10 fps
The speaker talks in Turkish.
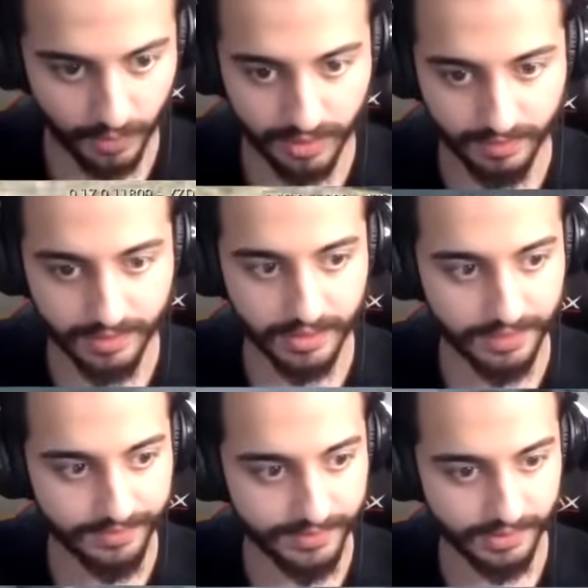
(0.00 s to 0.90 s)
Orada var
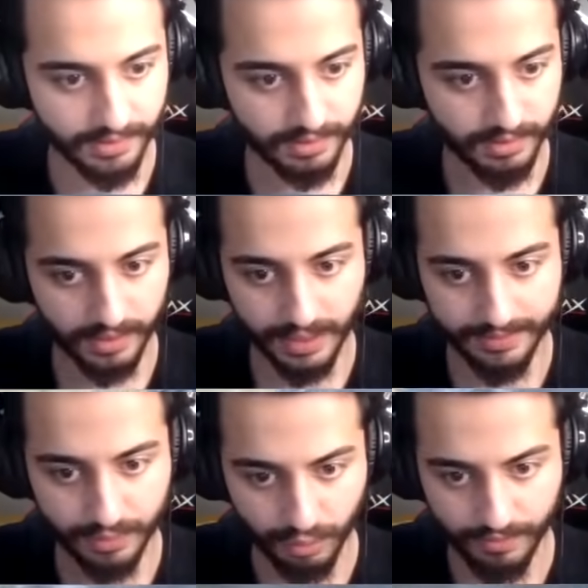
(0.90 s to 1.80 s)
evde var.
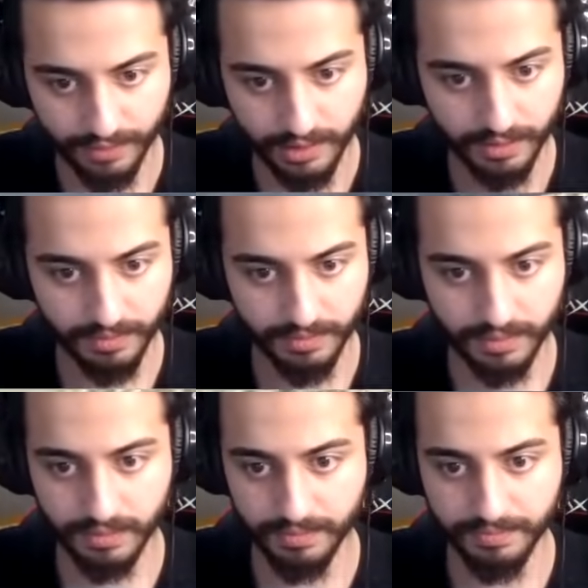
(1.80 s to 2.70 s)
Evde çok var.
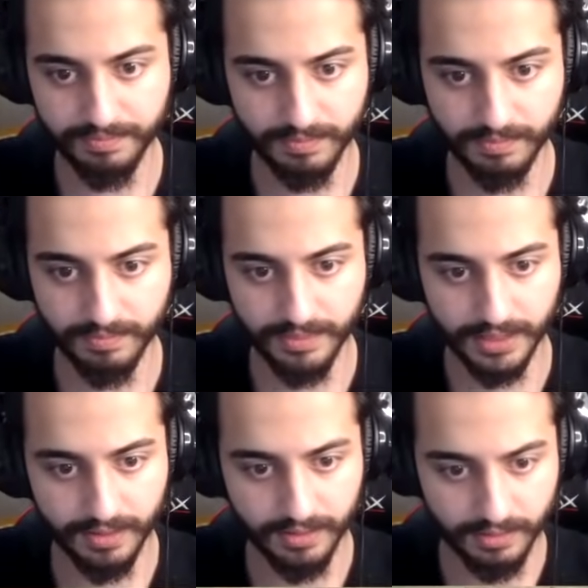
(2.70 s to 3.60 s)
Bir
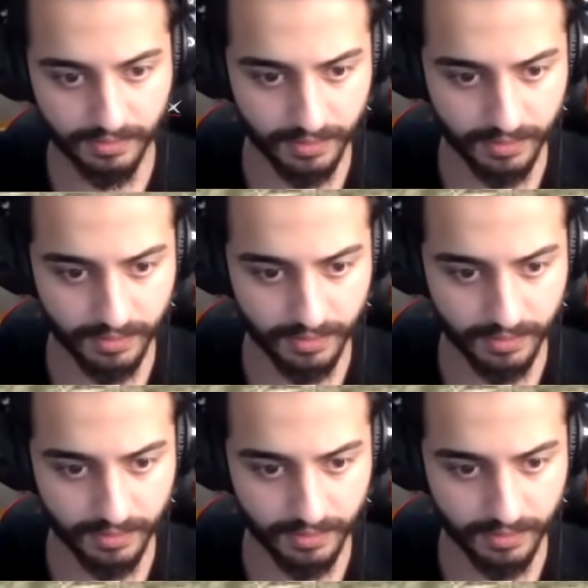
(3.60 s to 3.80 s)
dakika.